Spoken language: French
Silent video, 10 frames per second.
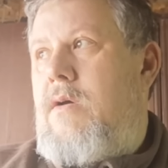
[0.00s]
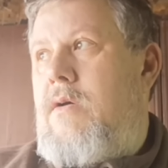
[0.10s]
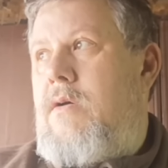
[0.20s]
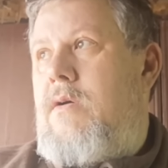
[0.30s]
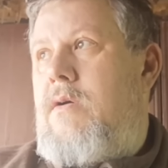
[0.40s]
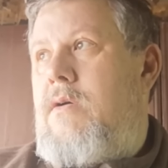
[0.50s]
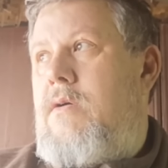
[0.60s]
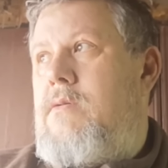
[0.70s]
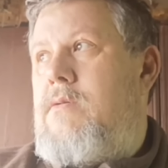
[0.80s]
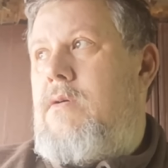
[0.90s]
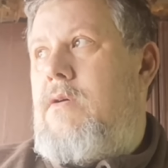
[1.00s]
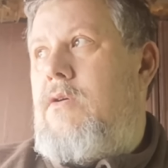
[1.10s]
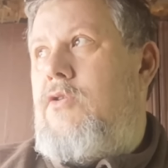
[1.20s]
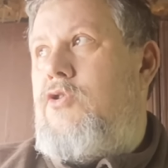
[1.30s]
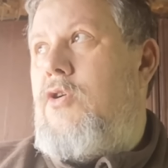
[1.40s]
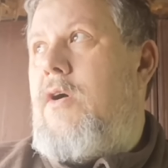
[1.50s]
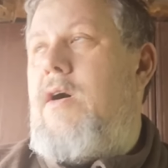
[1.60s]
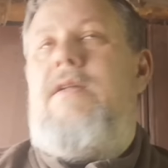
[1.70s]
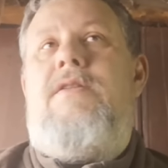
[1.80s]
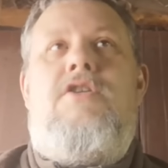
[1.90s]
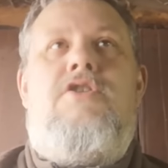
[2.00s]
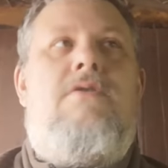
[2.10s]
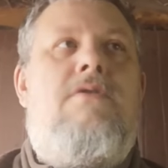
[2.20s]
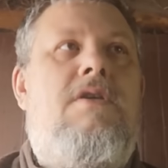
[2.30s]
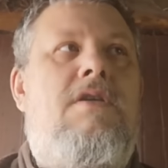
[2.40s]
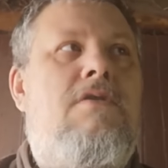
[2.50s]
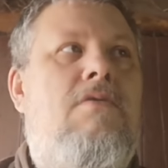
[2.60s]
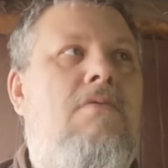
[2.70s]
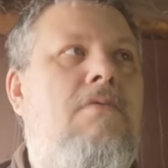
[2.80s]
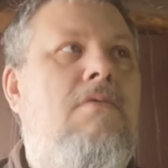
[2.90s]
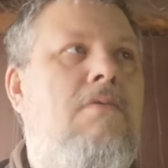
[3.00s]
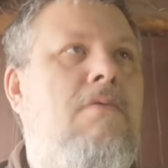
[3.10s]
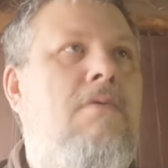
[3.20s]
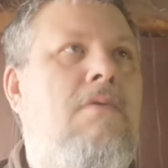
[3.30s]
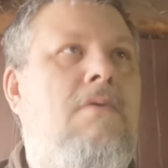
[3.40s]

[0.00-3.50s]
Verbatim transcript: Euh, il y aura des gens qui seront